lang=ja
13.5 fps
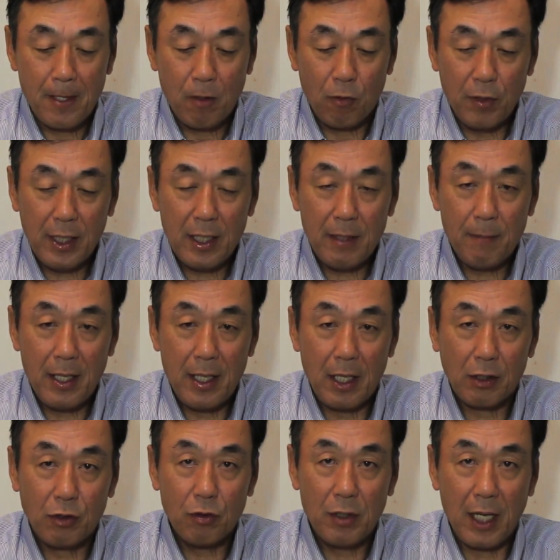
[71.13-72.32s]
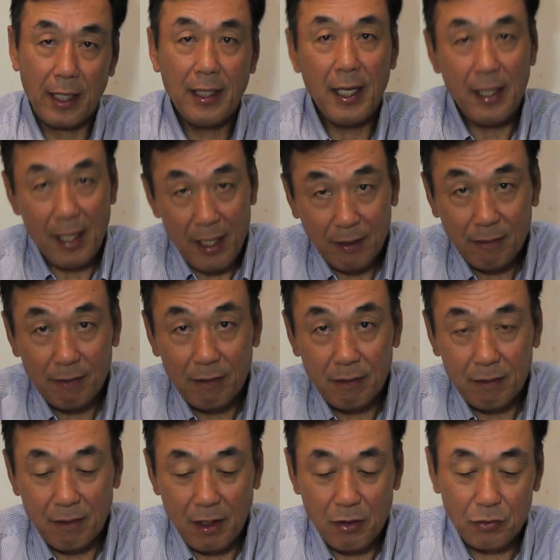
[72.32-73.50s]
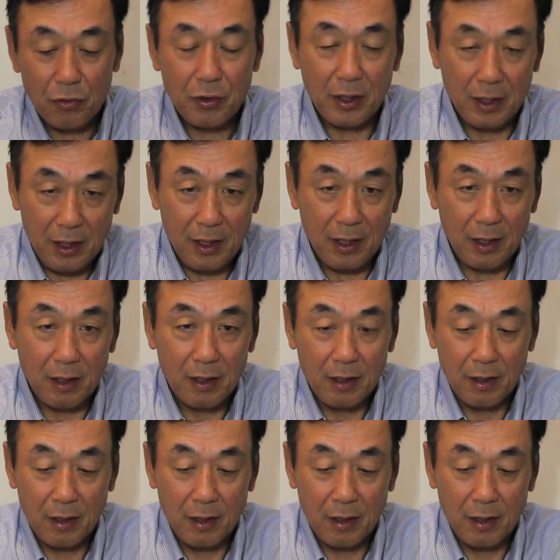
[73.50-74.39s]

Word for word: これからまあ野球をやりたいなっていう時に